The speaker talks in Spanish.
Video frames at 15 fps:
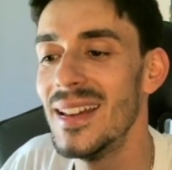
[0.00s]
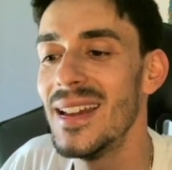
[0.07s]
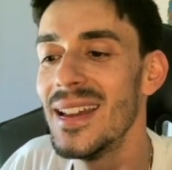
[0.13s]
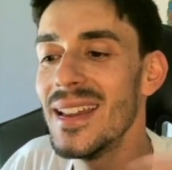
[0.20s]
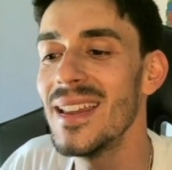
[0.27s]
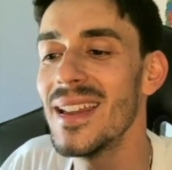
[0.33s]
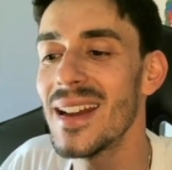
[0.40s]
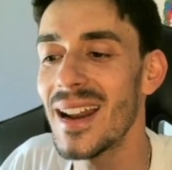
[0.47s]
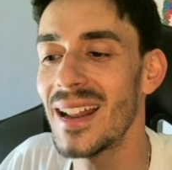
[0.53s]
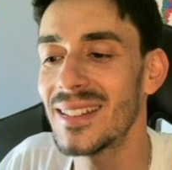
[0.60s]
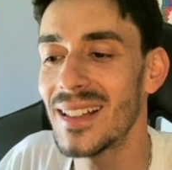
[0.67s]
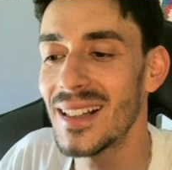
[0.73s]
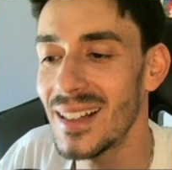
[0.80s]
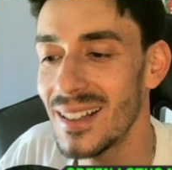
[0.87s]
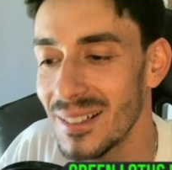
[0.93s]
Y al
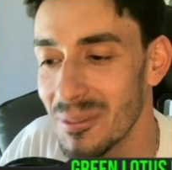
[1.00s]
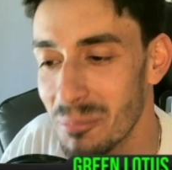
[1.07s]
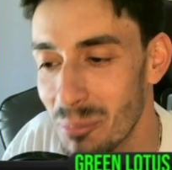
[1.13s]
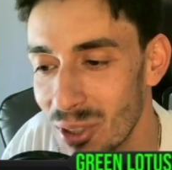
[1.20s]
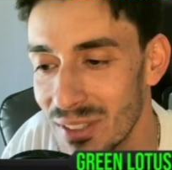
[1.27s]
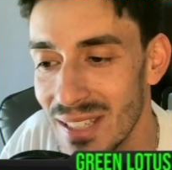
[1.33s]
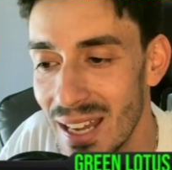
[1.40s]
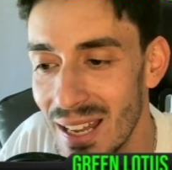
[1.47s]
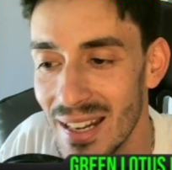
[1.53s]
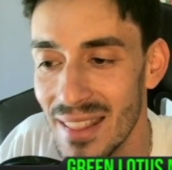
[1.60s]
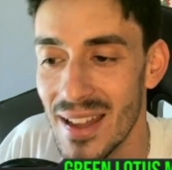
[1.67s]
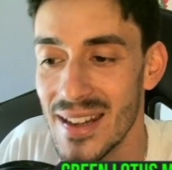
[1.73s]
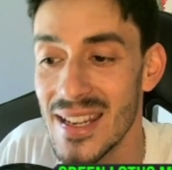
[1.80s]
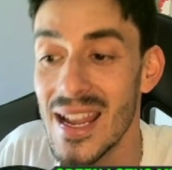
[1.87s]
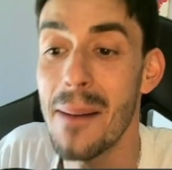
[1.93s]
atacar, pues ya le
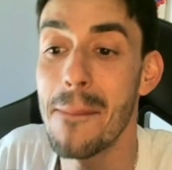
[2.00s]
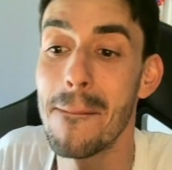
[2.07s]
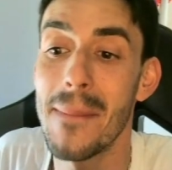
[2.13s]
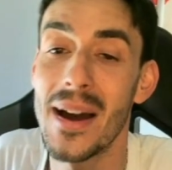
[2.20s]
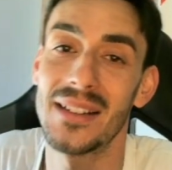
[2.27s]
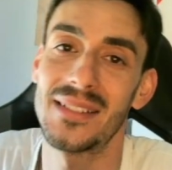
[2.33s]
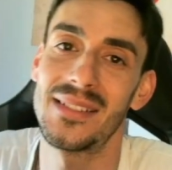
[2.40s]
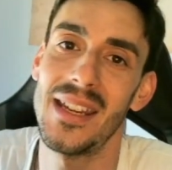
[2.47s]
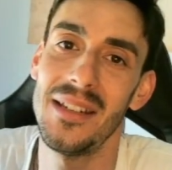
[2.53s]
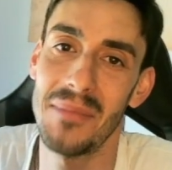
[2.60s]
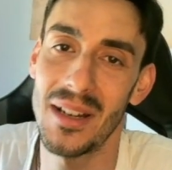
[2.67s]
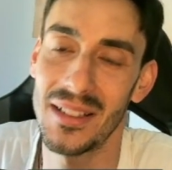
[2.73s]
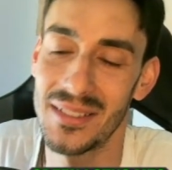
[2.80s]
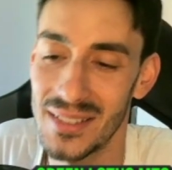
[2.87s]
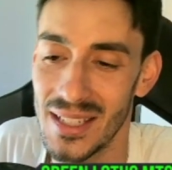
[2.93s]
daría más 6
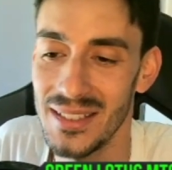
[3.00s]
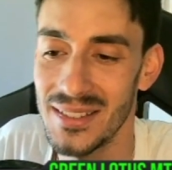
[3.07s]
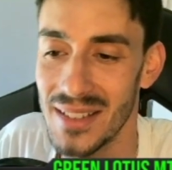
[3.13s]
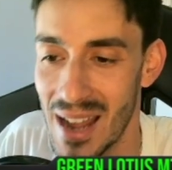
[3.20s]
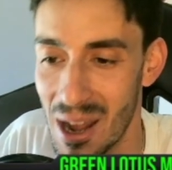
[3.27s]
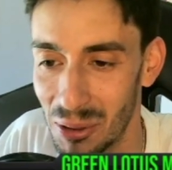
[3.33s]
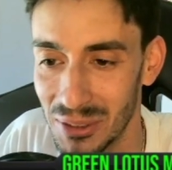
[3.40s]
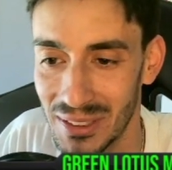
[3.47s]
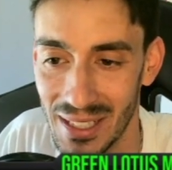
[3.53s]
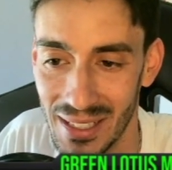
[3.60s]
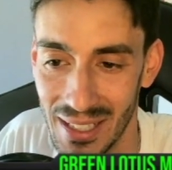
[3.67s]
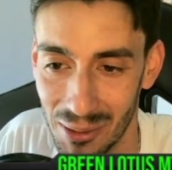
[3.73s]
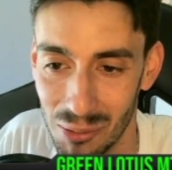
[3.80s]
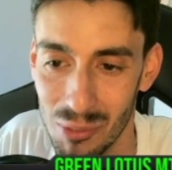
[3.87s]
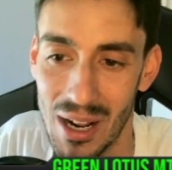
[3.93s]
más 6 a otra
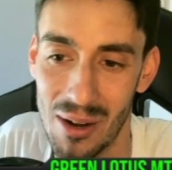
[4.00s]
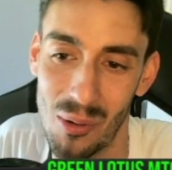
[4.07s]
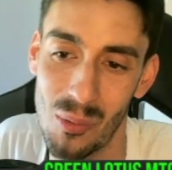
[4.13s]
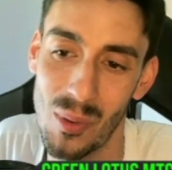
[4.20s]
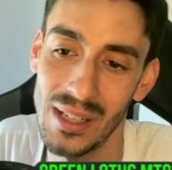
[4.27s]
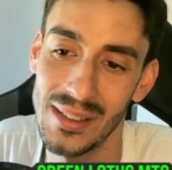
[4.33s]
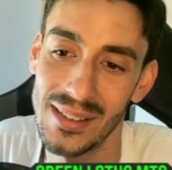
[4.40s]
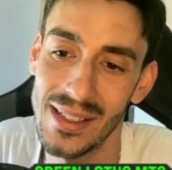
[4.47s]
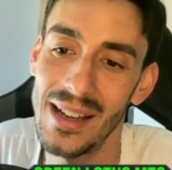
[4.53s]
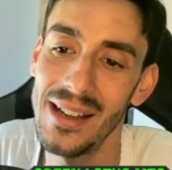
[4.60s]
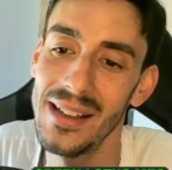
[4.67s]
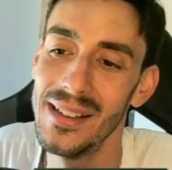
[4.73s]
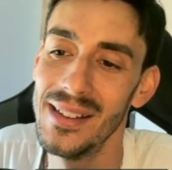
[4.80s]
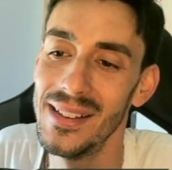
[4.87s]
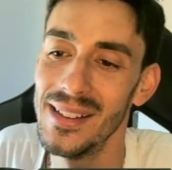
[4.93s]
criatura, lo cual ya
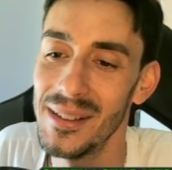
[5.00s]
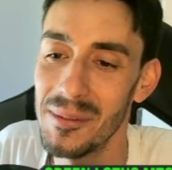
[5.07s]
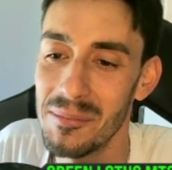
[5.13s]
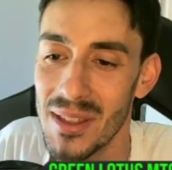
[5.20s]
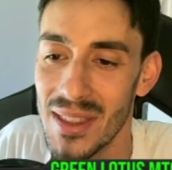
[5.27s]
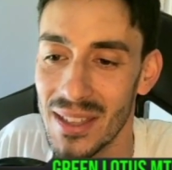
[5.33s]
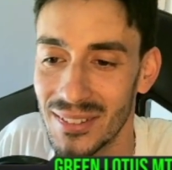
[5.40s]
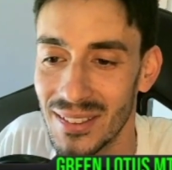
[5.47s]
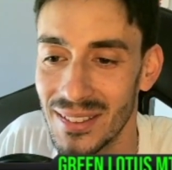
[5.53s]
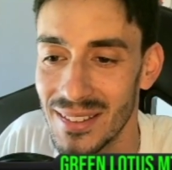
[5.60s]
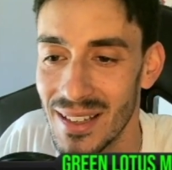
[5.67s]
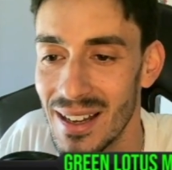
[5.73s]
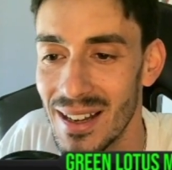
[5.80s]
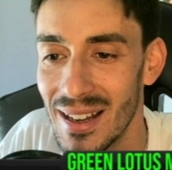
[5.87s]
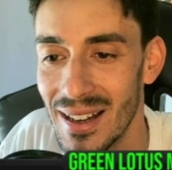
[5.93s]
empieza a ser
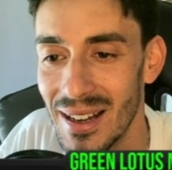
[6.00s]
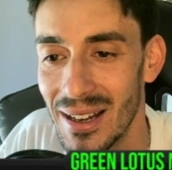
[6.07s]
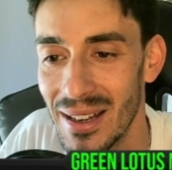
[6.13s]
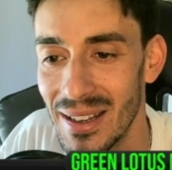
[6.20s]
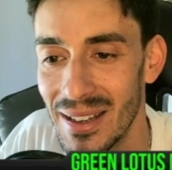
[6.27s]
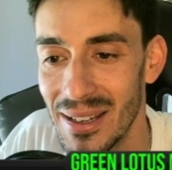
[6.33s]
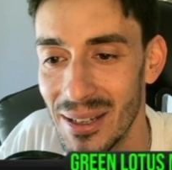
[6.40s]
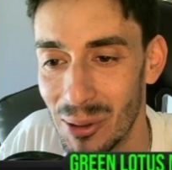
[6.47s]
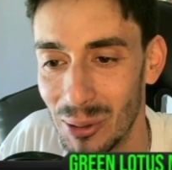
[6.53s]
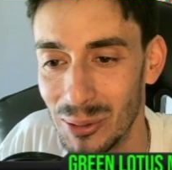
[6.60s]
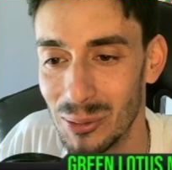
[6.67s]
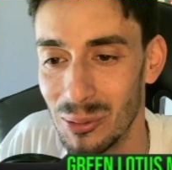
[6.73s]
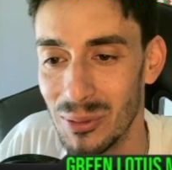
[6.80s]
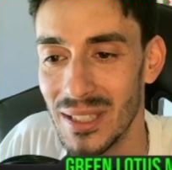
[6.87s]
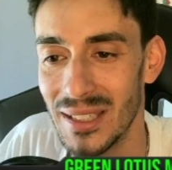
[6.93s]
ya eh,
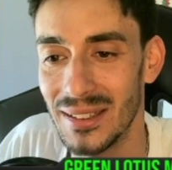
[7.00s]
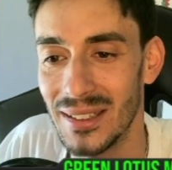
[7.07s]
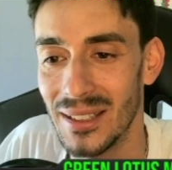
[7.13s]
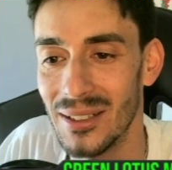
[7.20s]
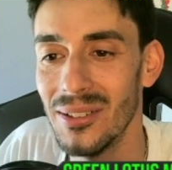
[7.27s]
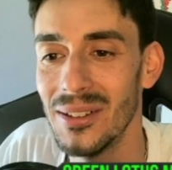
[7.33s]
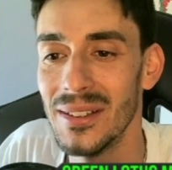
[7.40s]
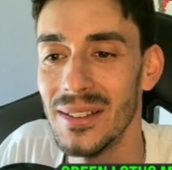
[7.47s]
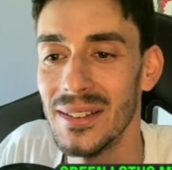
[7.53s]
contundente, ¿no?